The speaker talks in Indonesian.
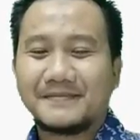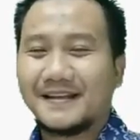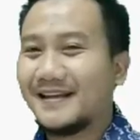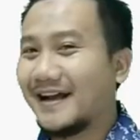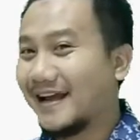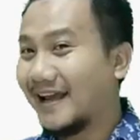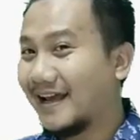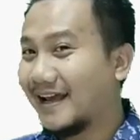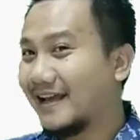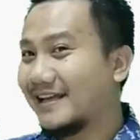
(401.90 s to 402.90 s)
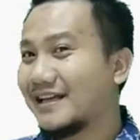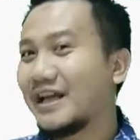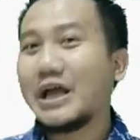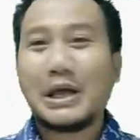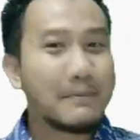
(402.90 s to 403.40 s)
Yang A,
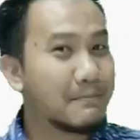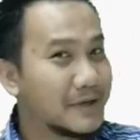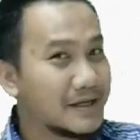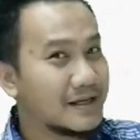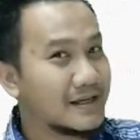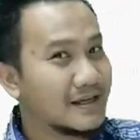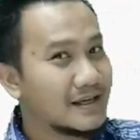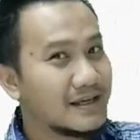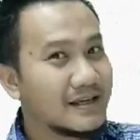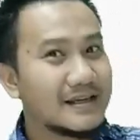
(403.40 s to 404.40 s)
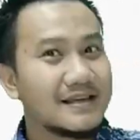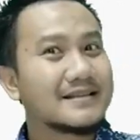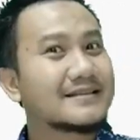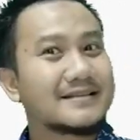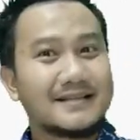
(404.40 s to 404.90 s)
B,
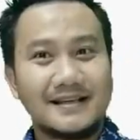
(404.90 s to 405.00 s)
C,